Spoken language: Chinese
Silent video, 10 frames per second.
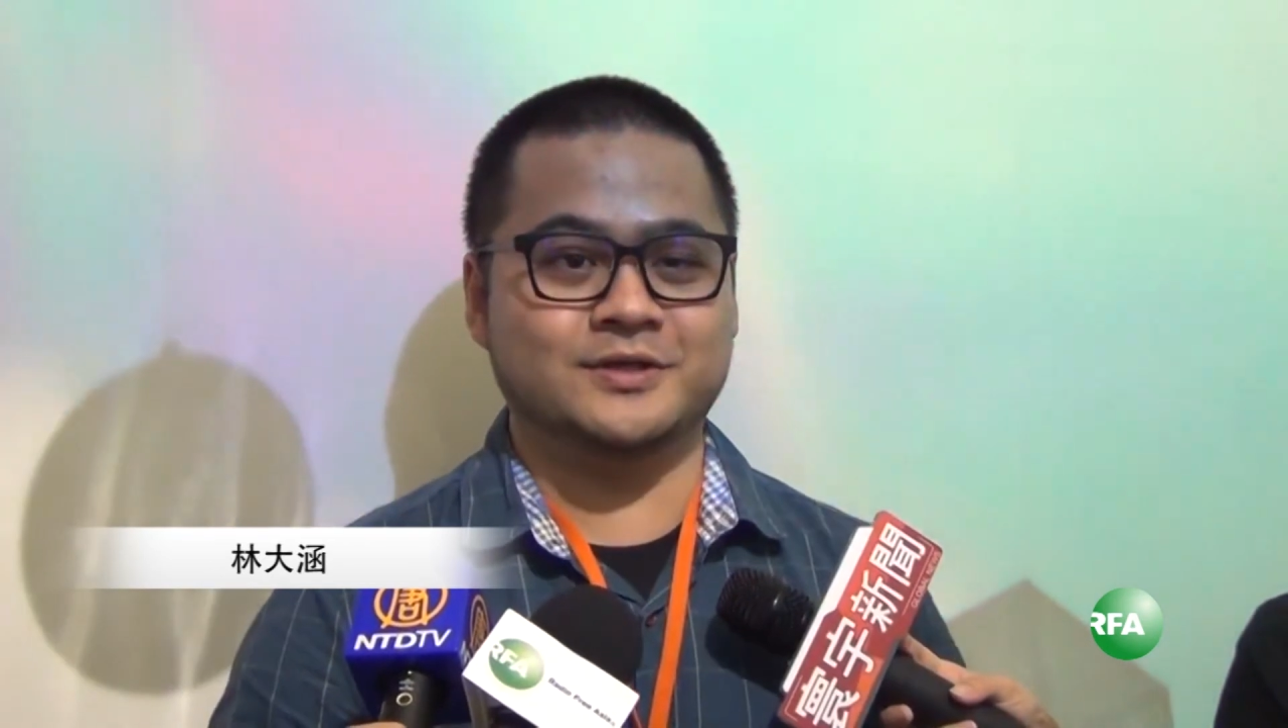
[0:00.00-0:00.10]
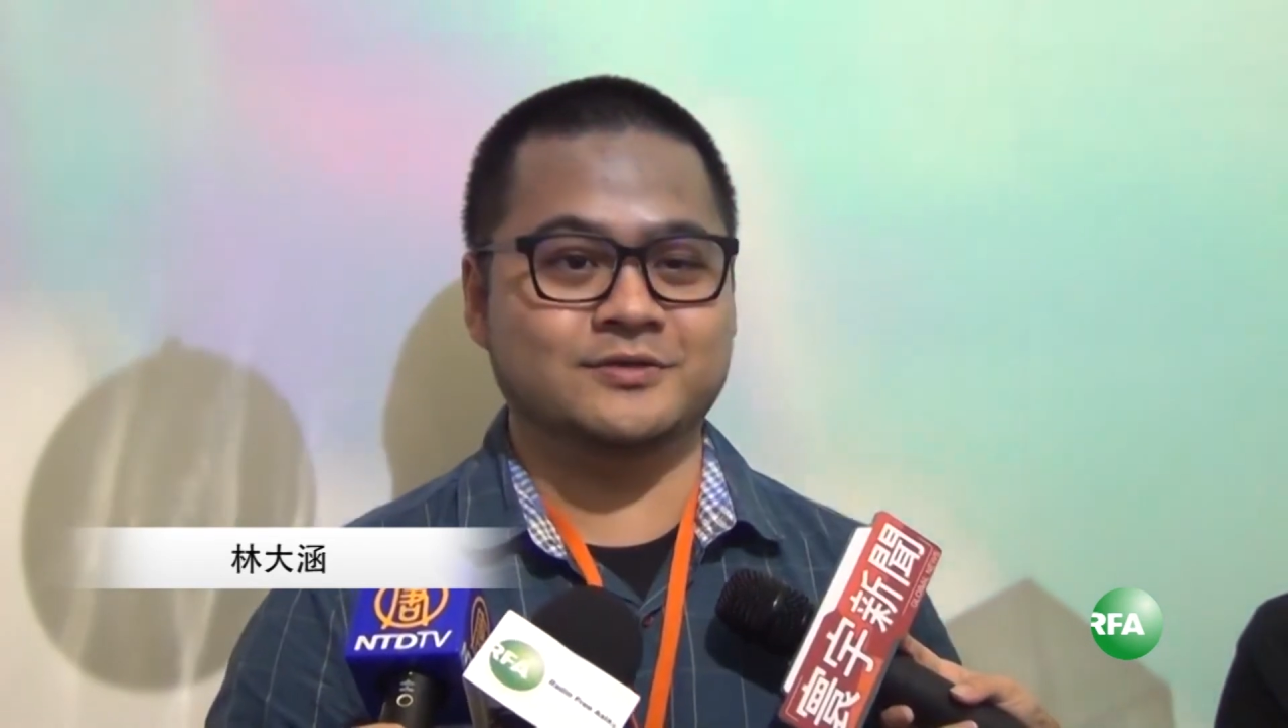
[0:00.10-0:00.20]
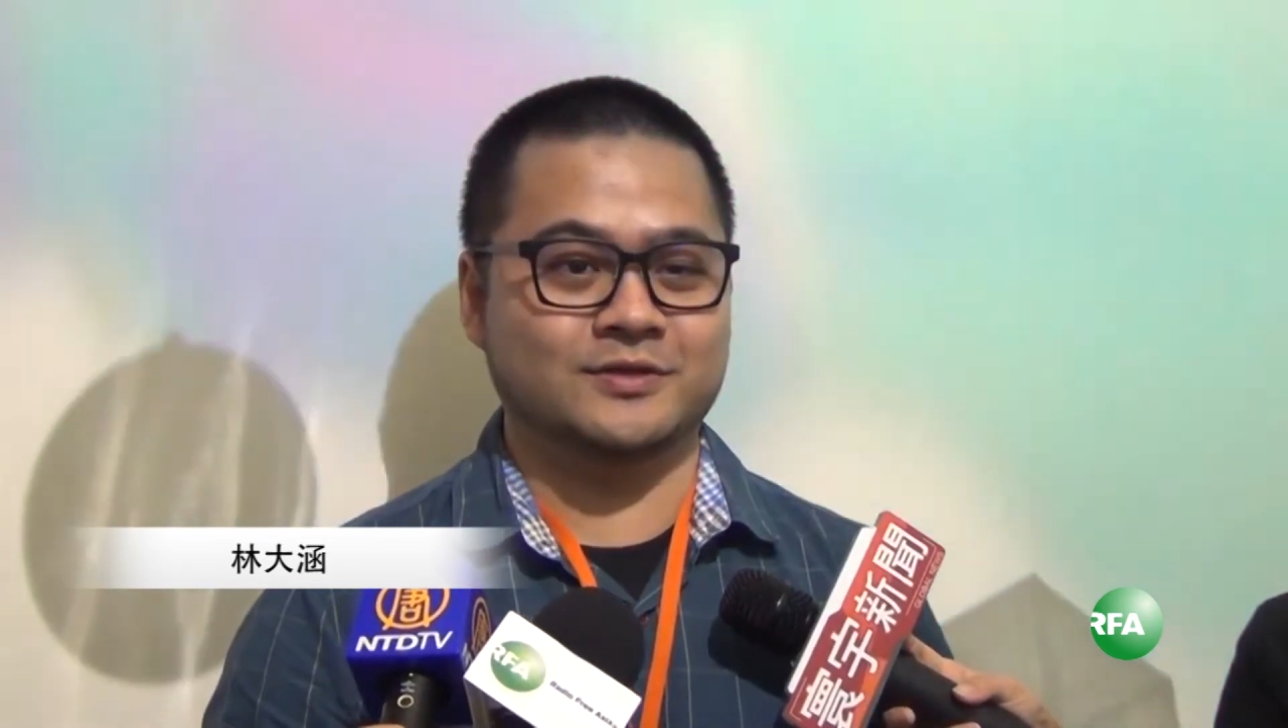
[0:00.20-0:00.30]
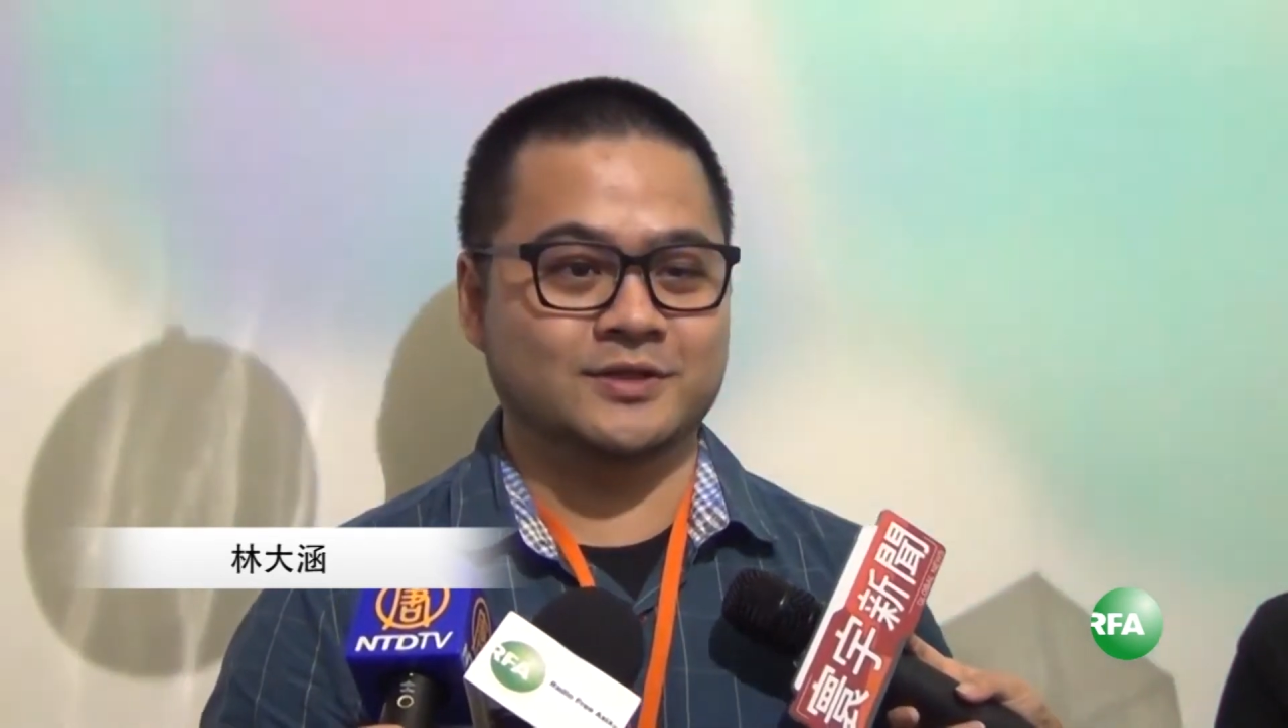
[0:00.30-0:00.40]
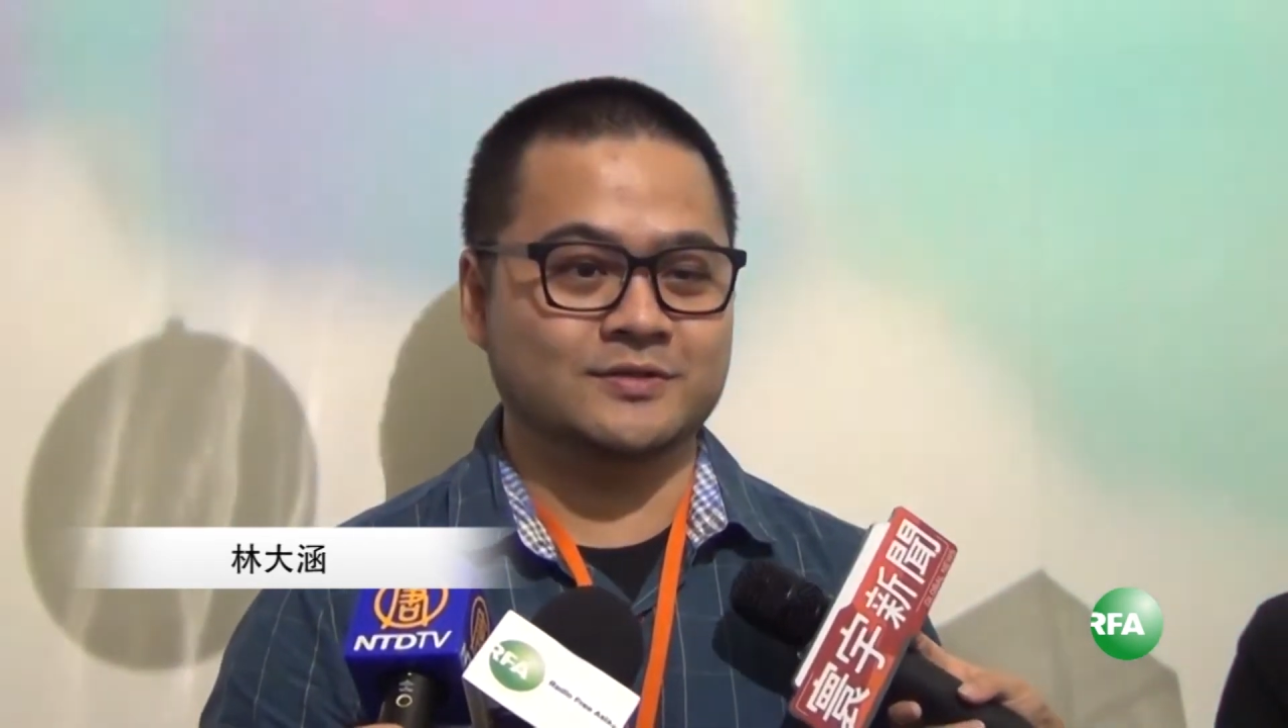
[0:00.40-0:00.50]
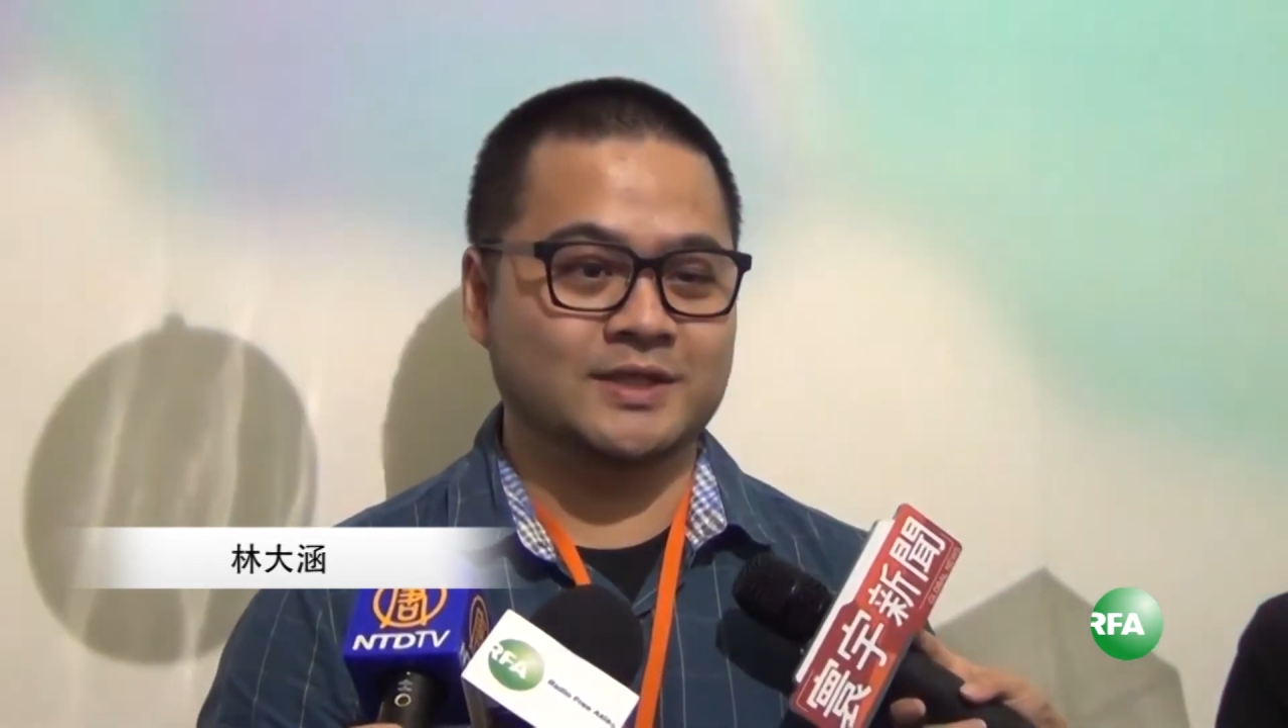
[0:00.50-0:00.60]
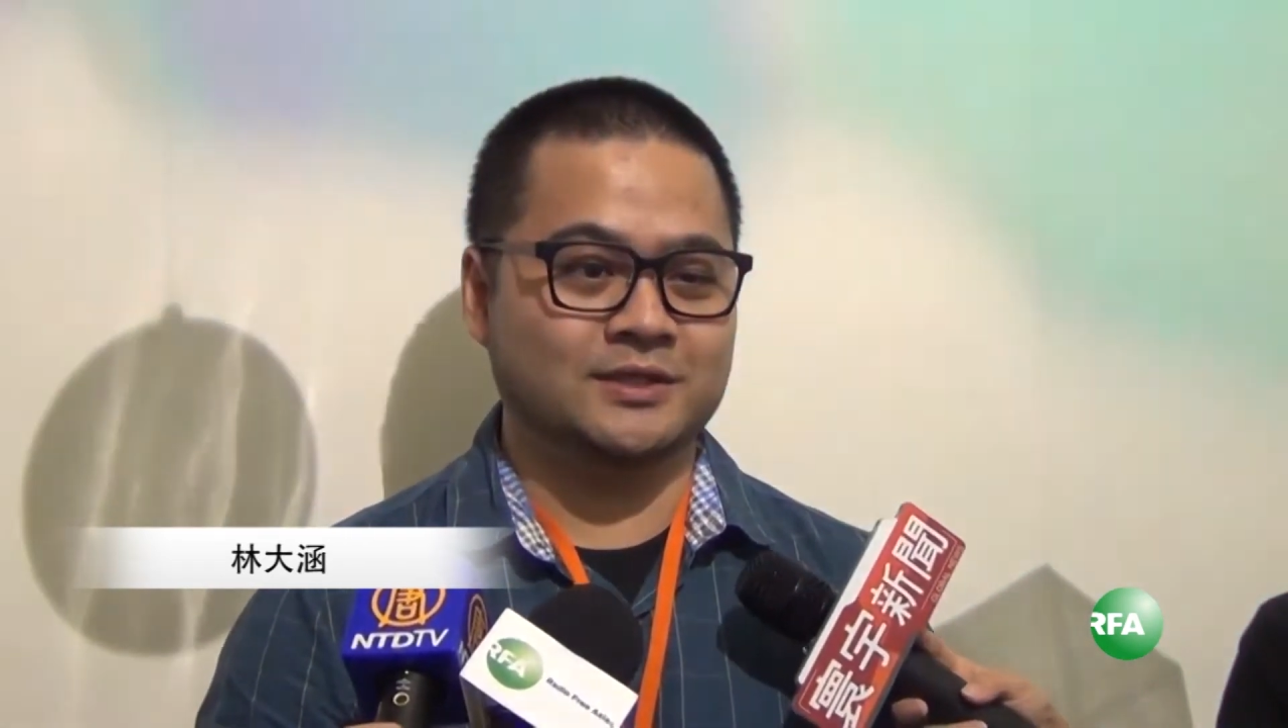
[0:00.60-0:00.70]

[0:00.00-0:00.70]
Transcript: 有人觉得说，